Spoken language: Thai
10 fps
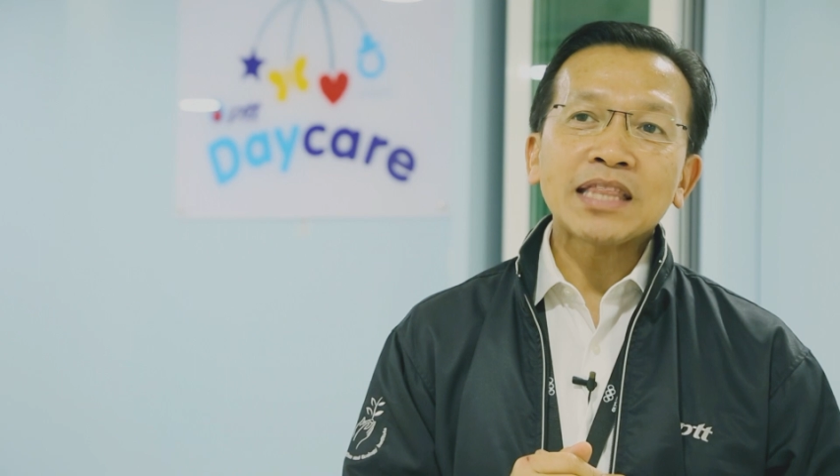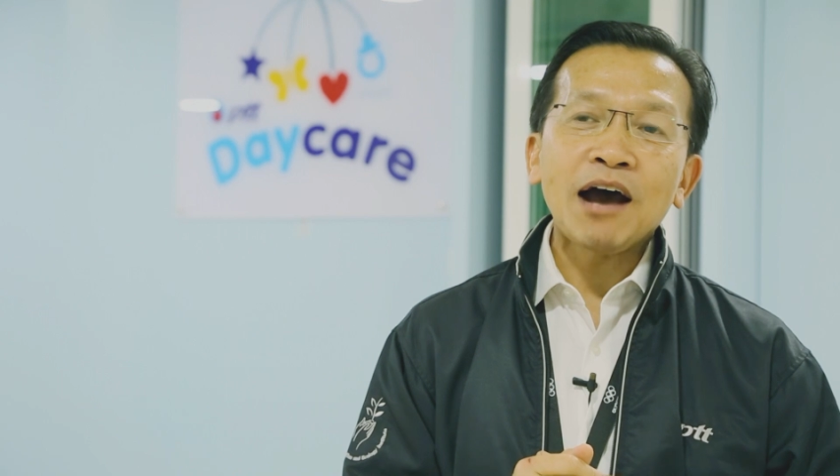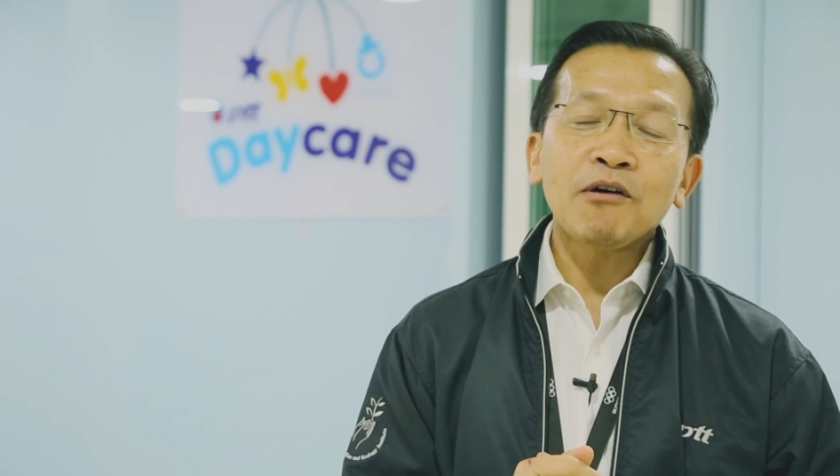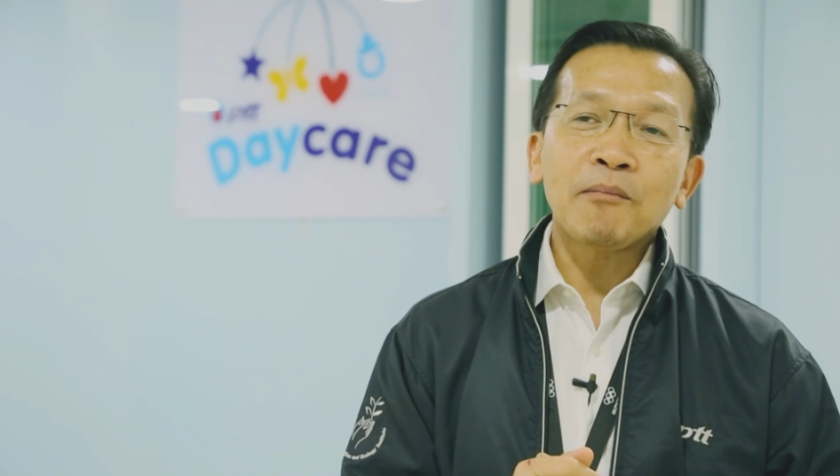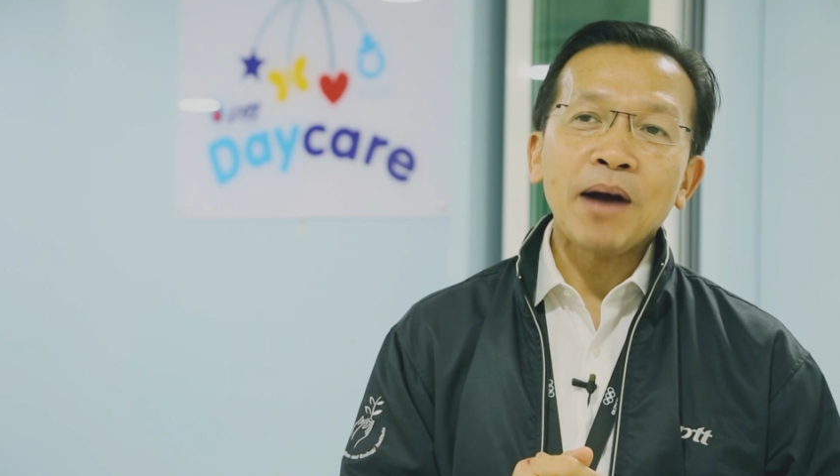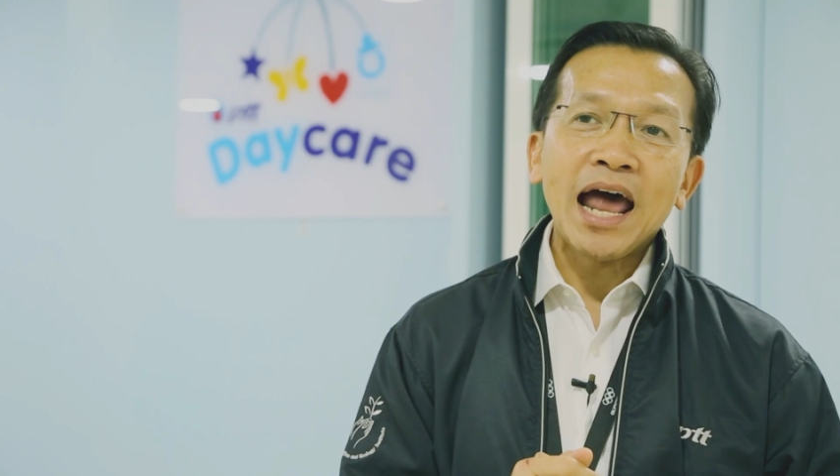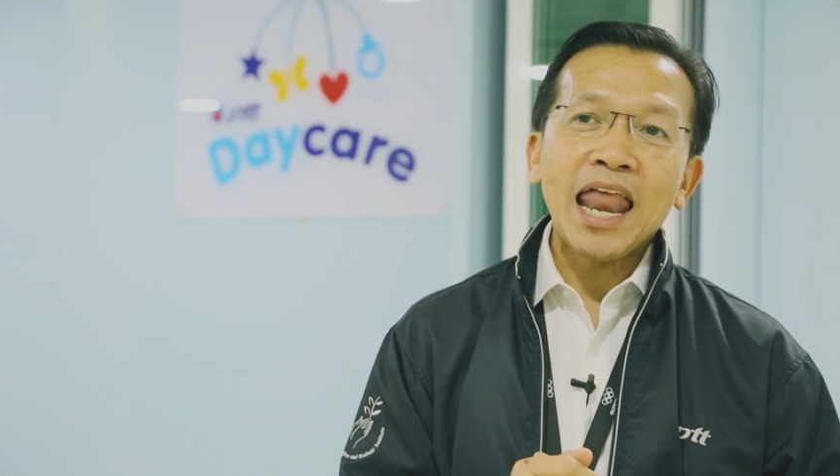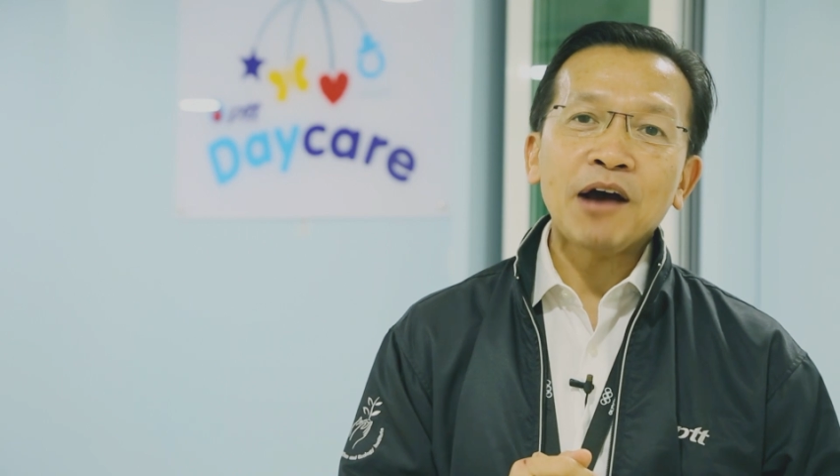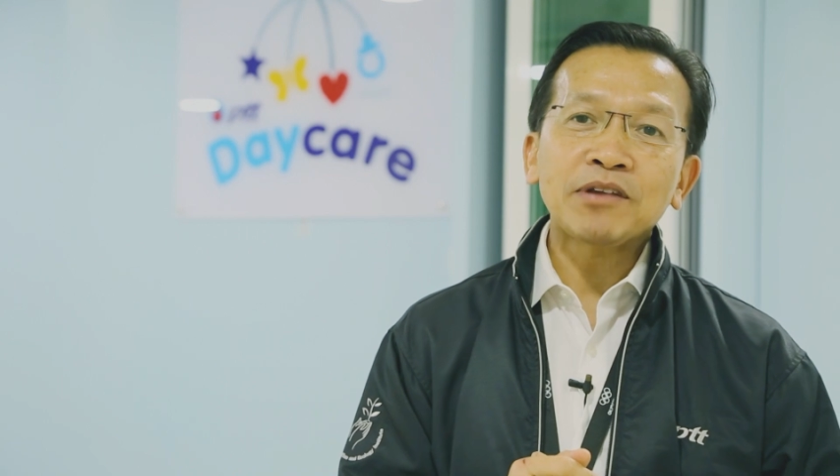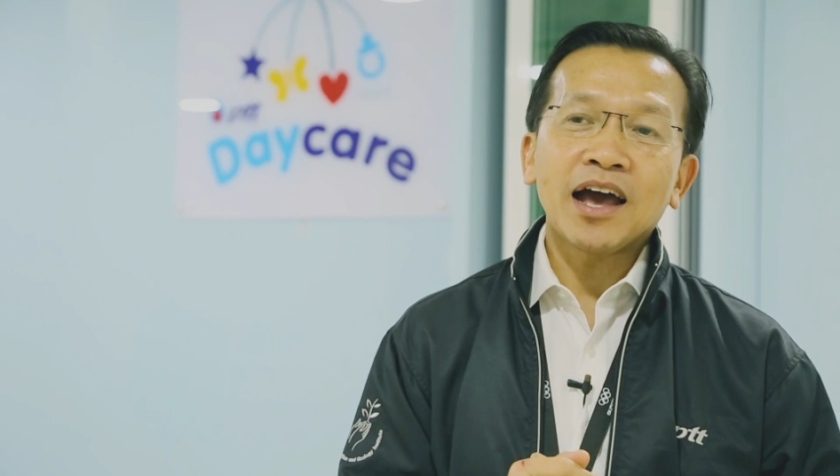มีเต้าออกมา
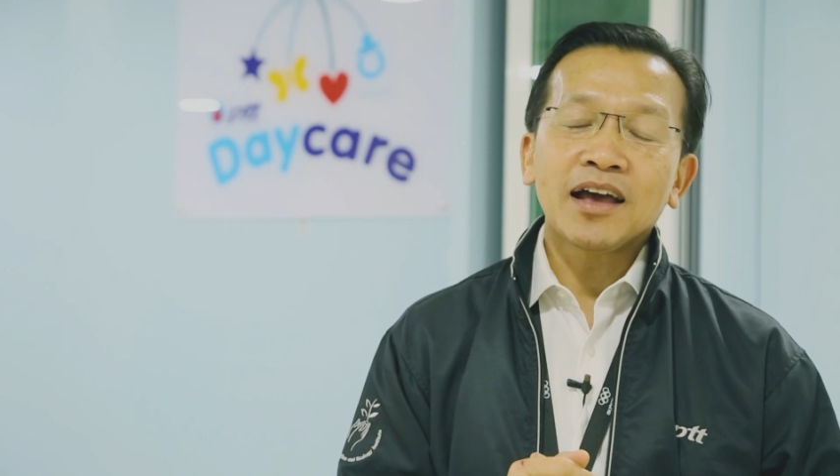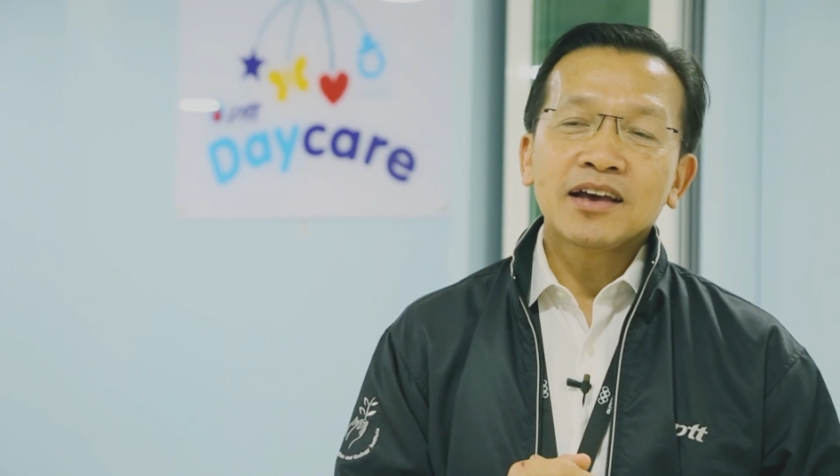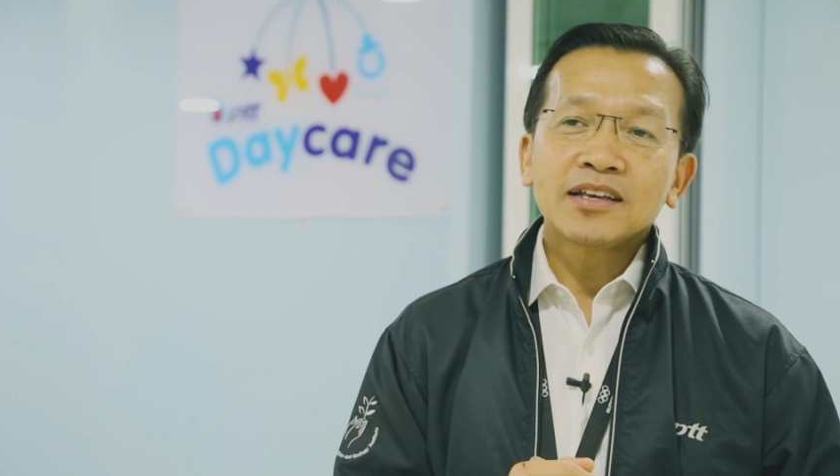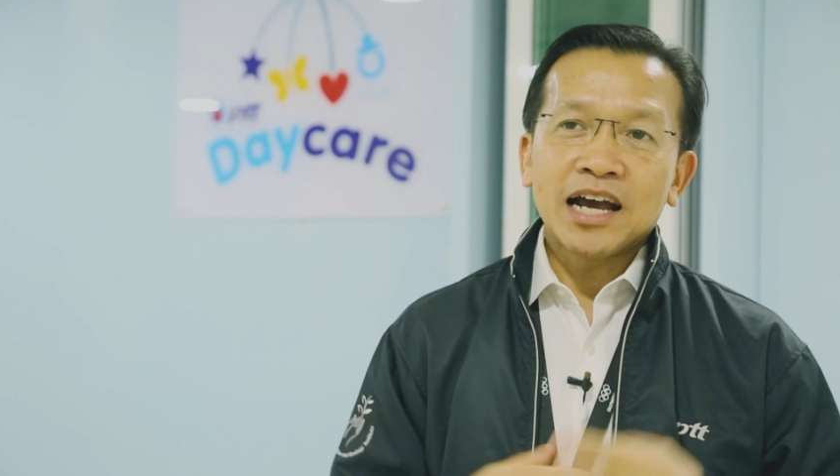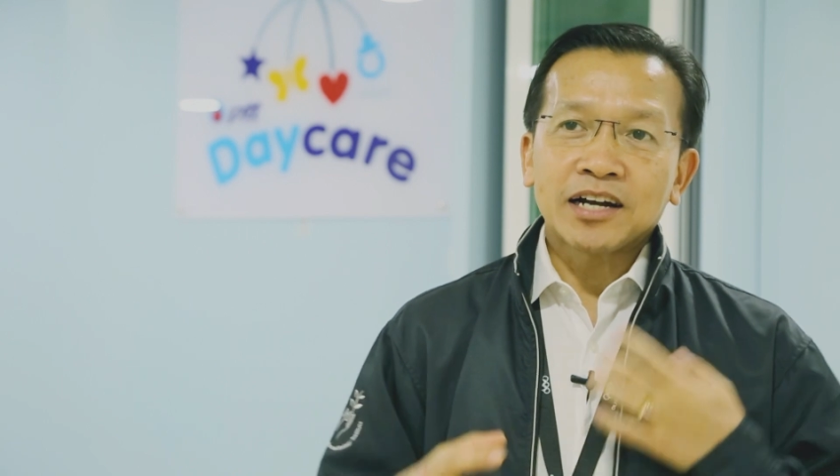แล้วเนี่ยอ